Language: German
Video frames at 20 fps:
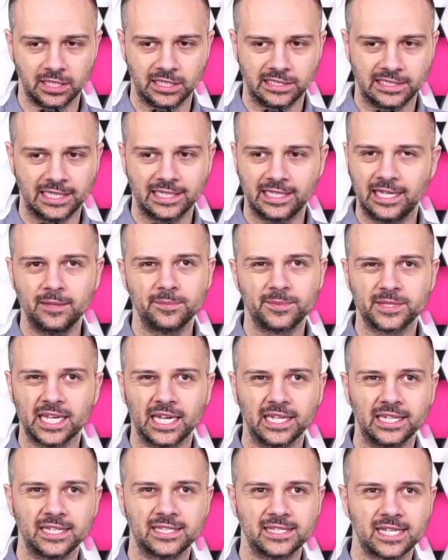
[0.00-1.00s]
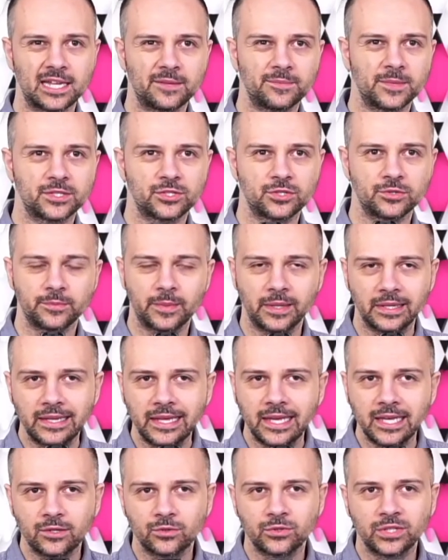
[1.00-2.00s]
dann gibt es keine Zeit mehr zu
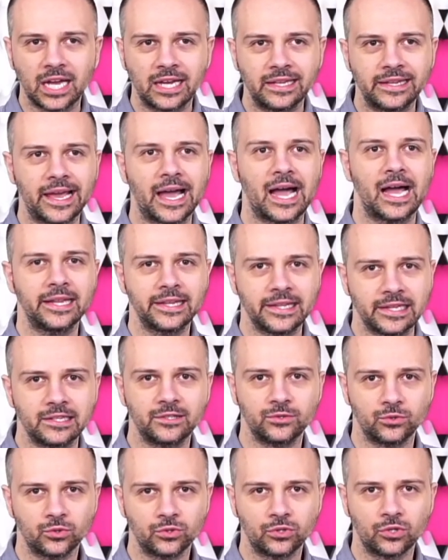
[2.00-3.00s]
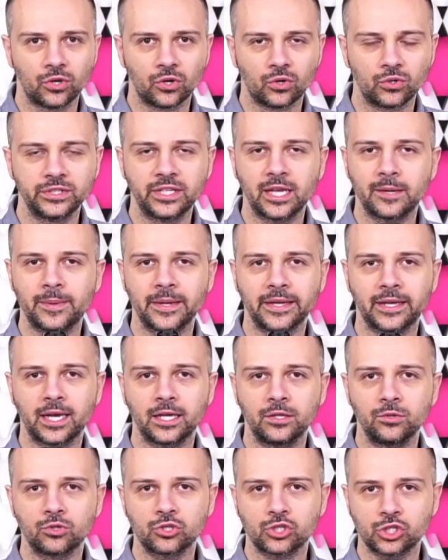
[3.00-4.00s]
überlegen und alle handeln nur noch und dabei
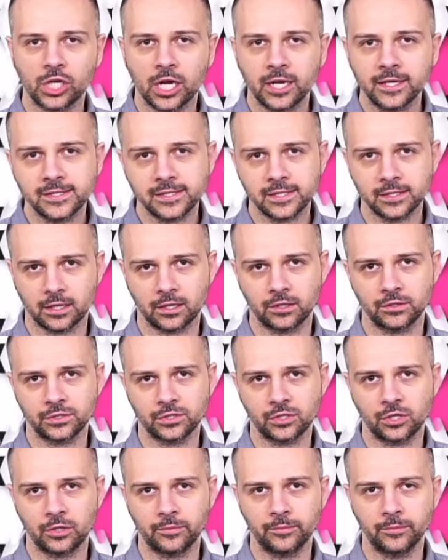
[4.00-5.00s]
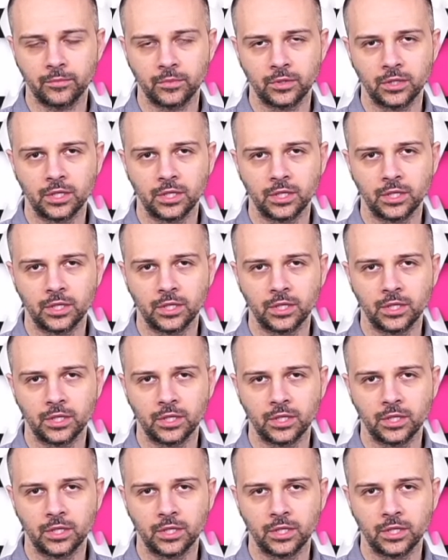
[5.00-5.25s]
kann nur Scheiße rauskommen.